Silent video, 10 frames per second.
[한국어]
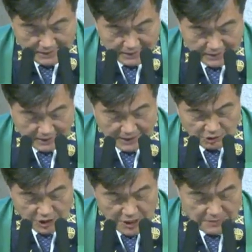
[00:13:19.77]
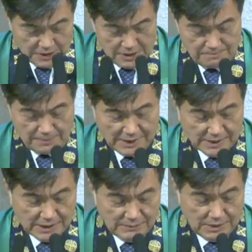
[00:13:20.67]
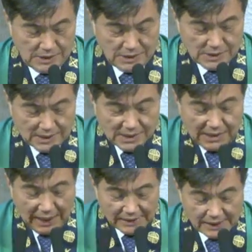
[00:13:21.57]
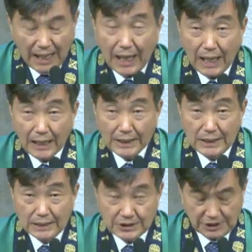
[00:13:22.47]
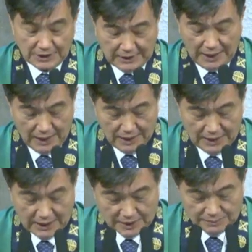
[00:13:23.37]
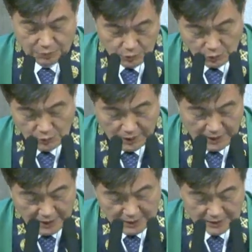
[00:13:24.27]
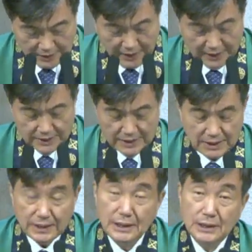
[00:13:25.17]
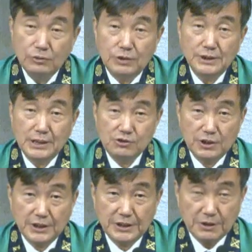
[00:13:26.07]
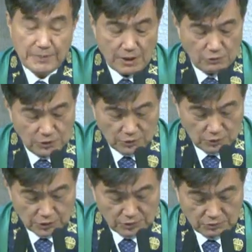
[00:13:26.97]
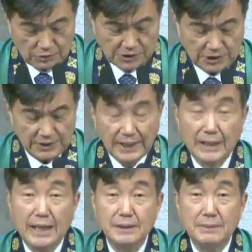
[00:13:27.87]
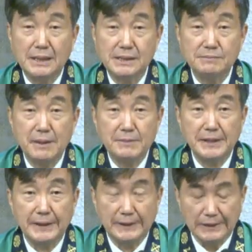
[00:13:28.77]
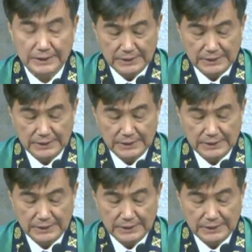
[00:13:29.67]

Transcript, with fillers: 그때 예수님은 말씀을 찾아 읽으셨다라는 보도에 의해 우린 예수님께서 매우 의도적으로 선택한 말씀에 빗대어